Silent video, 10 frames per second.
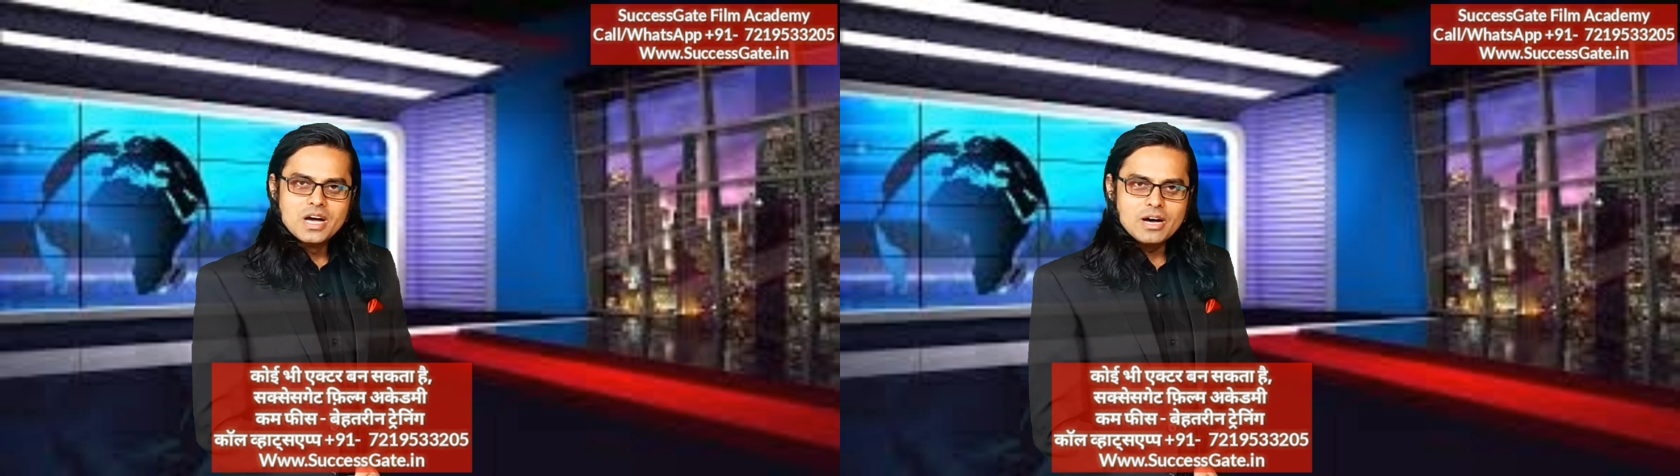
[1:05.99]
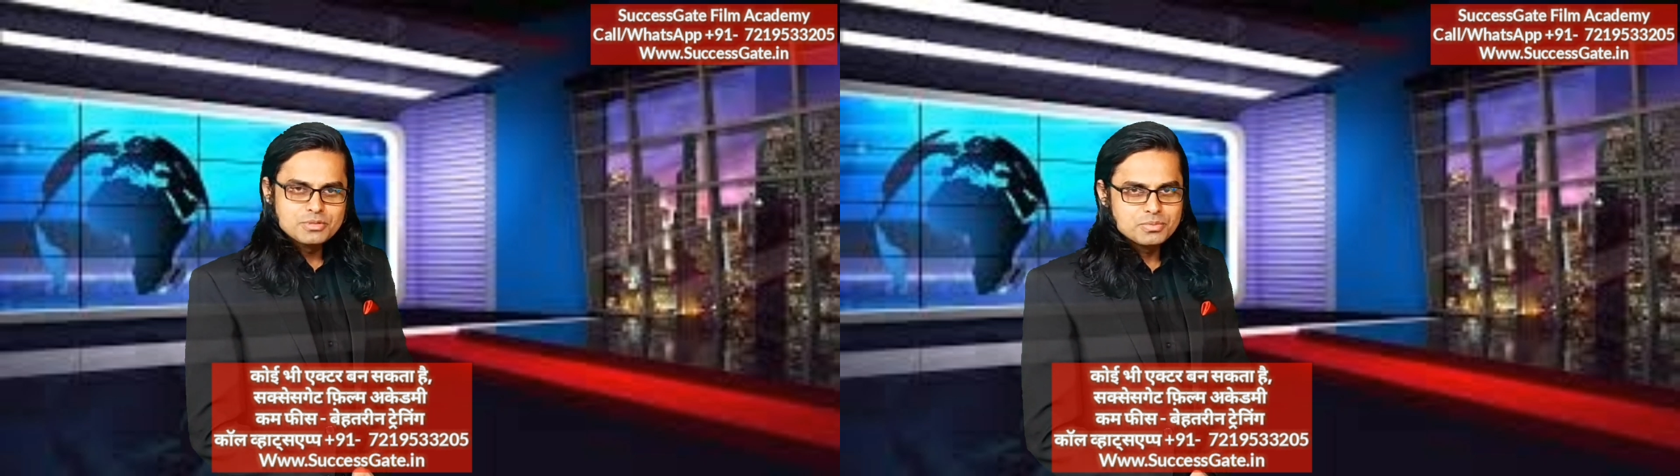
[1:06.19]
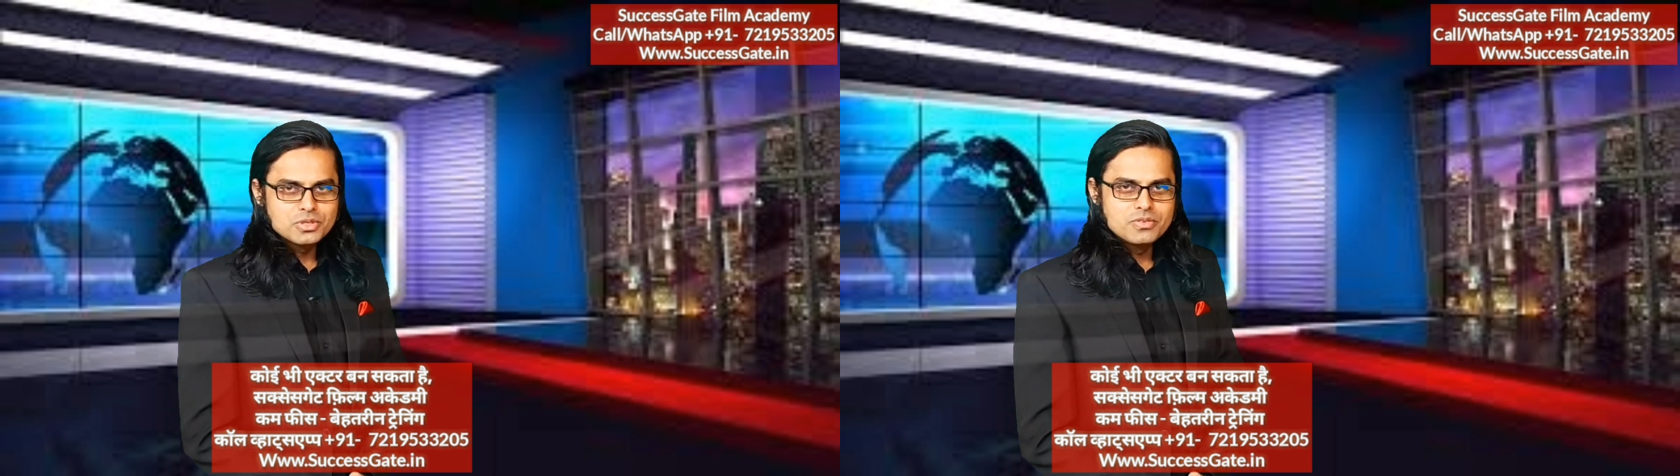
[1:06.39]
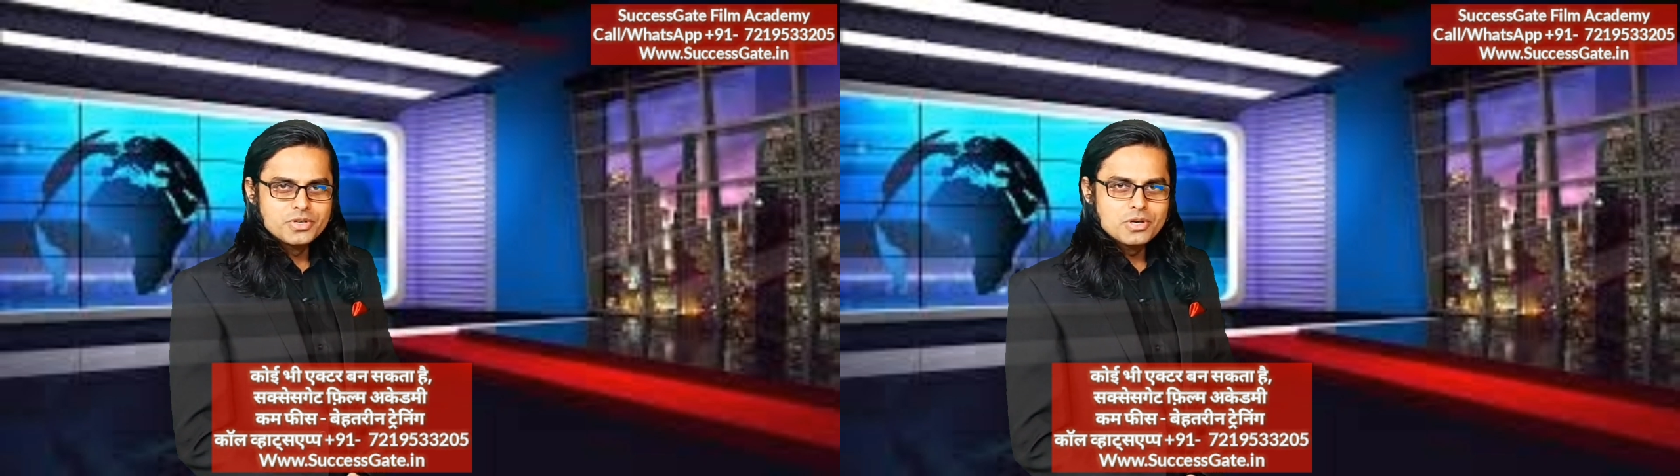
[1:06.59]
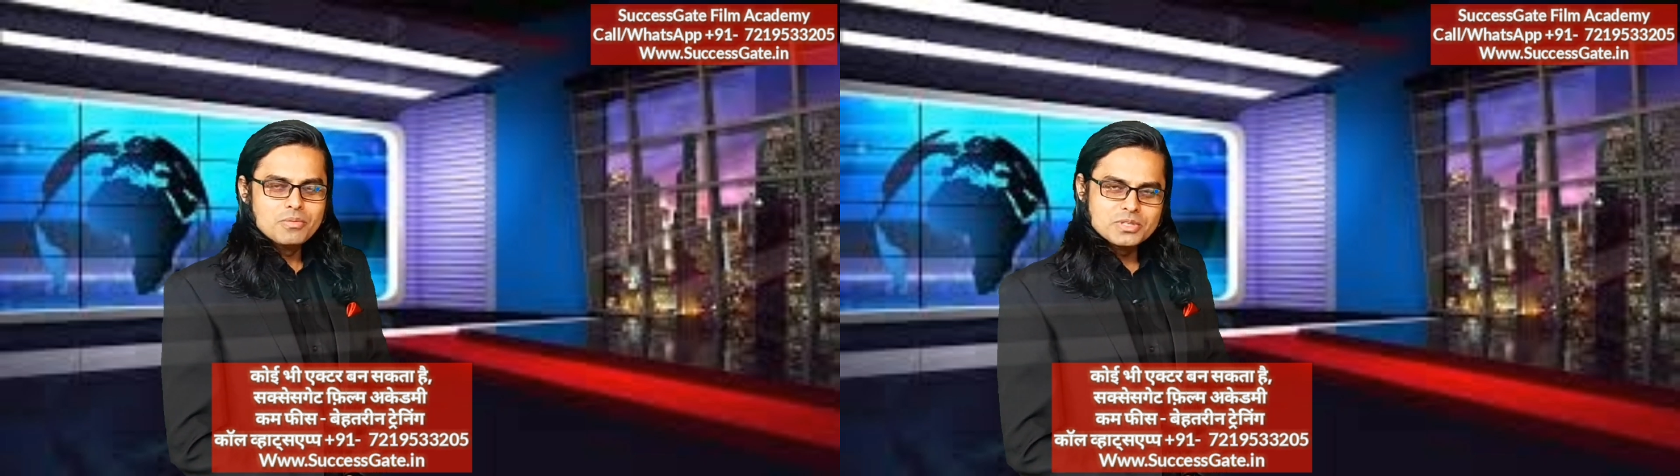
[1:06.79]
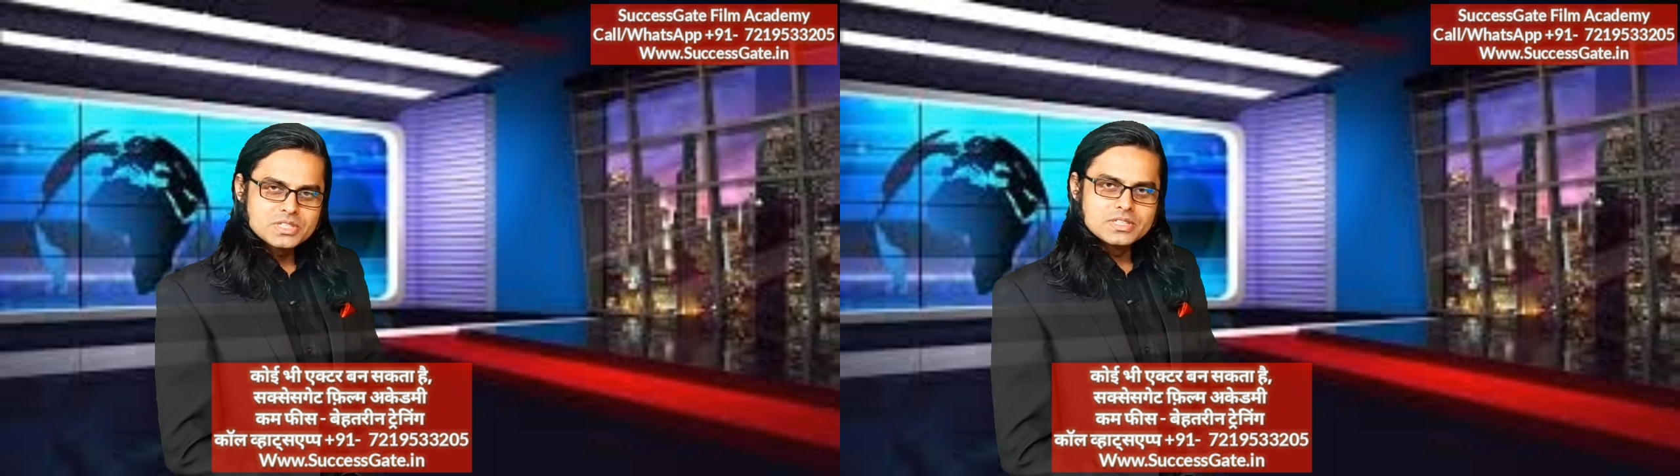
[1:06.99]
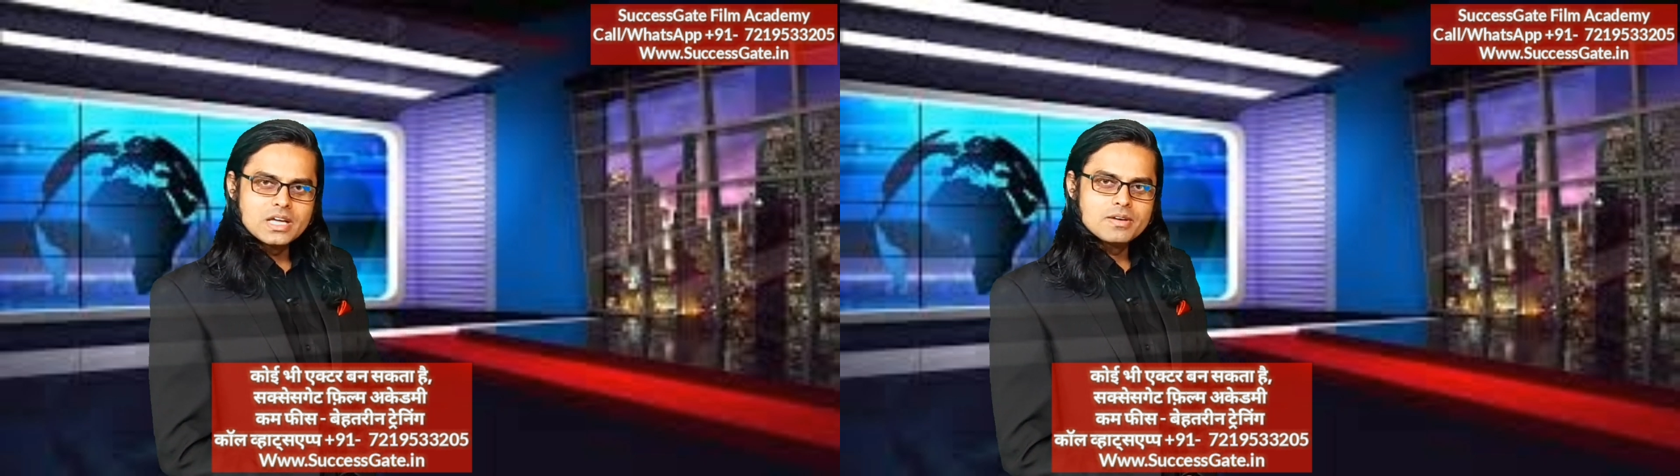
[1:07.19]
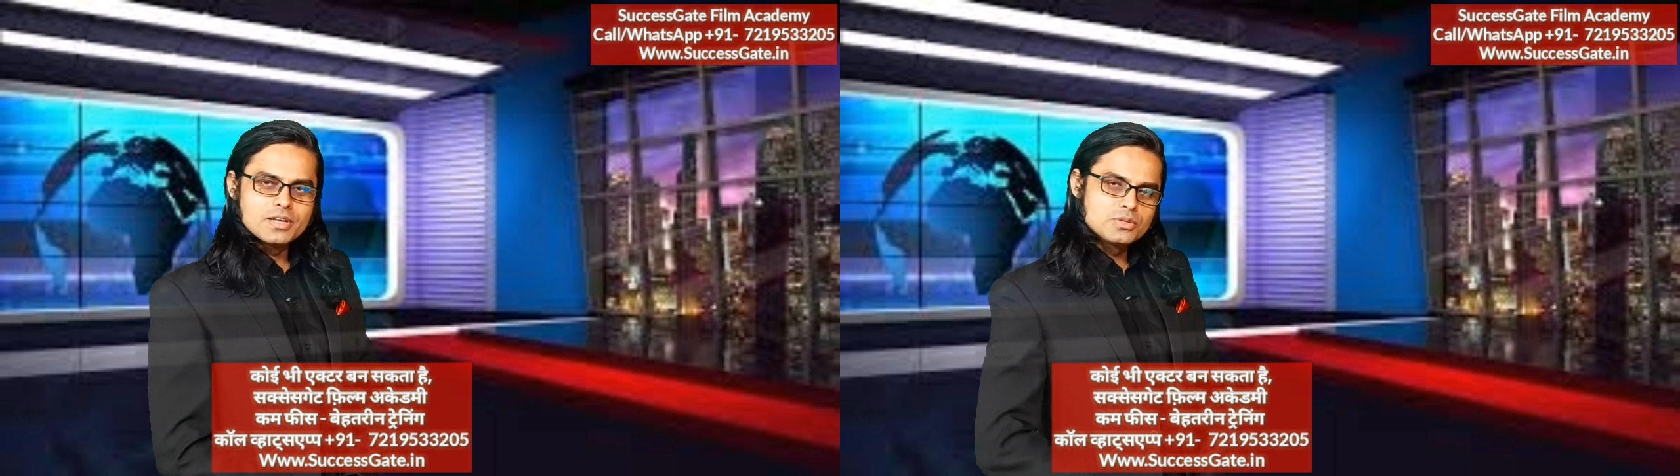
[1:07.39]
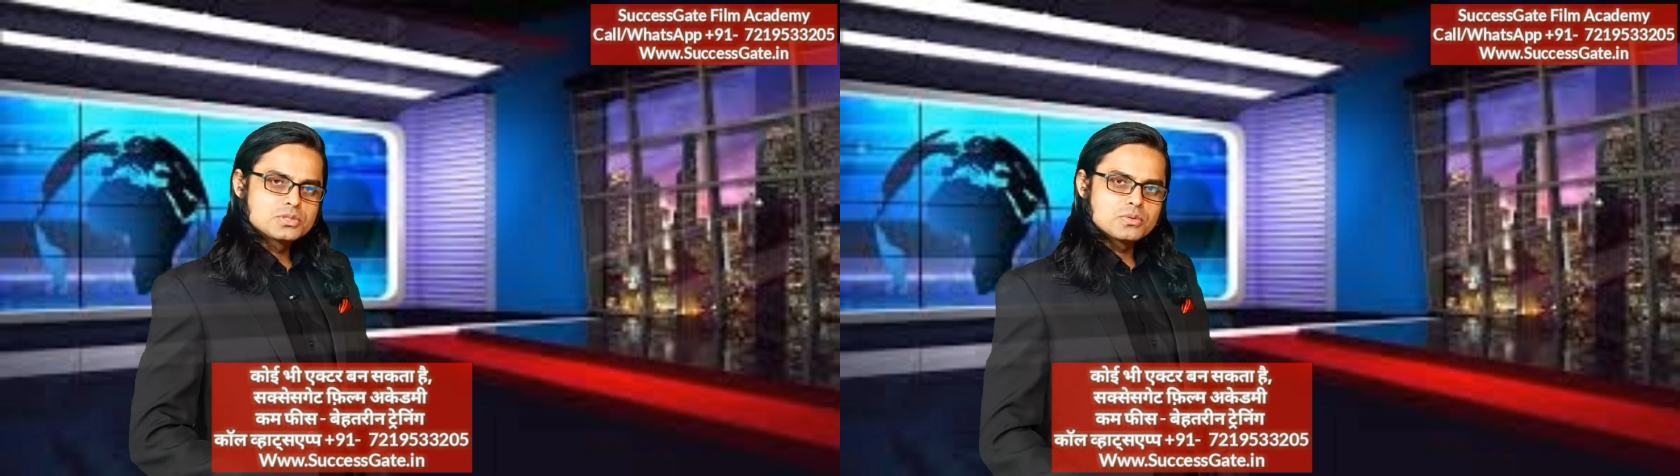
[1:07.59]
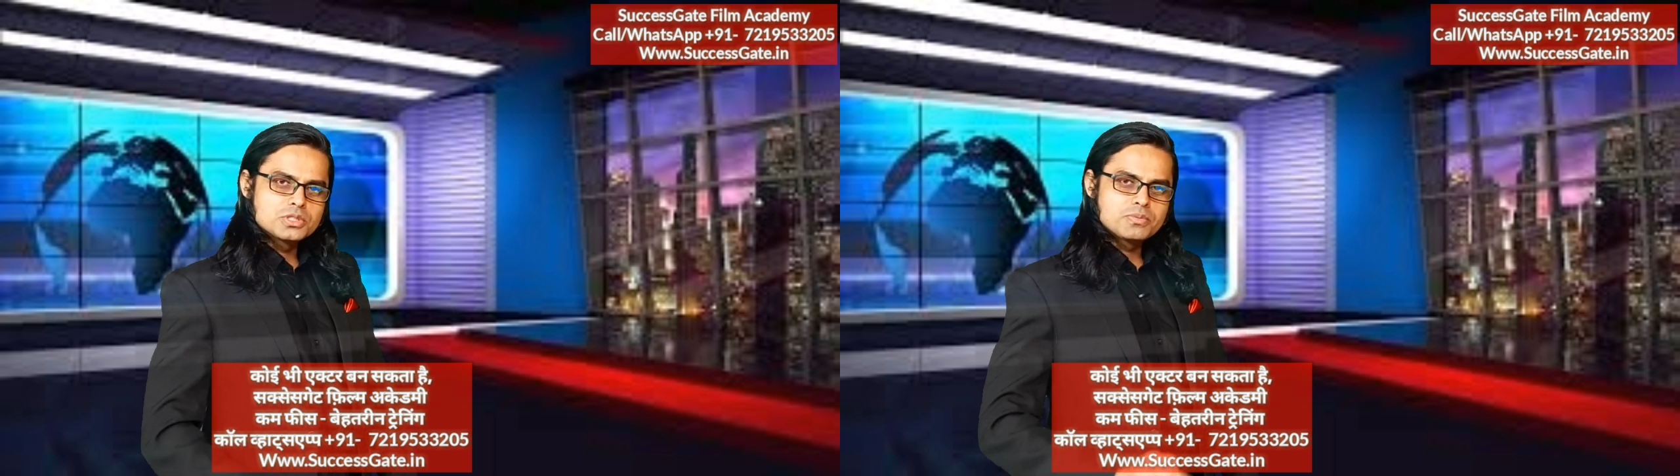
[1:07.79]
आप सबको ये वीडियो पसंद आने वाला है
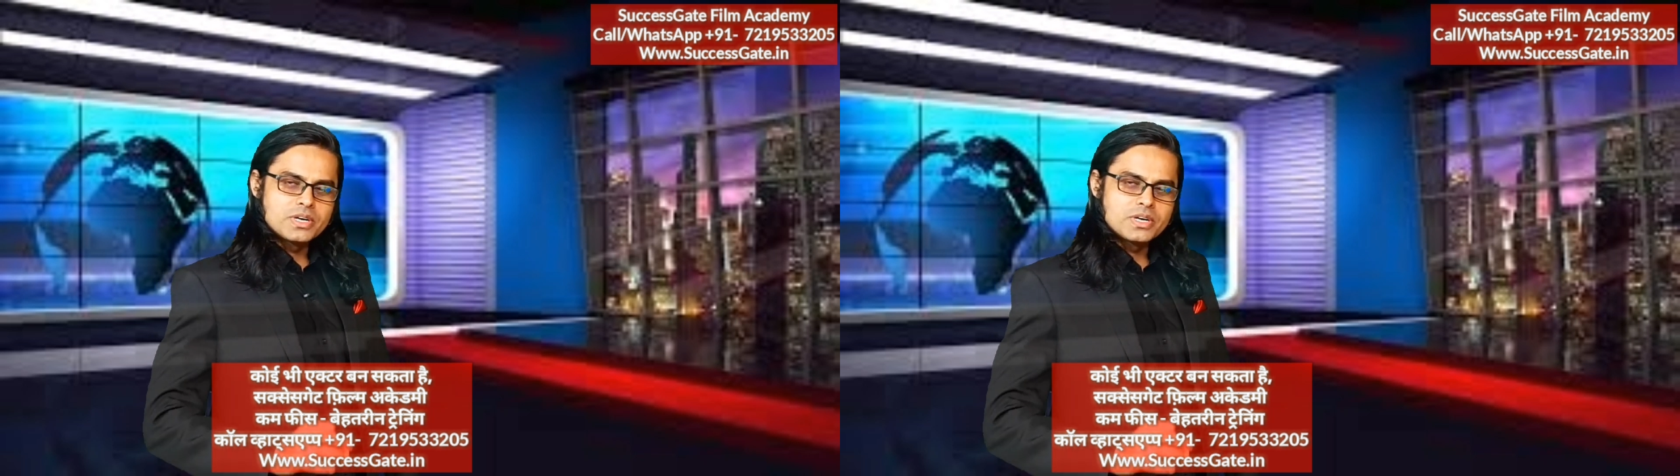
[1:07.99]
दोस्तों कुछ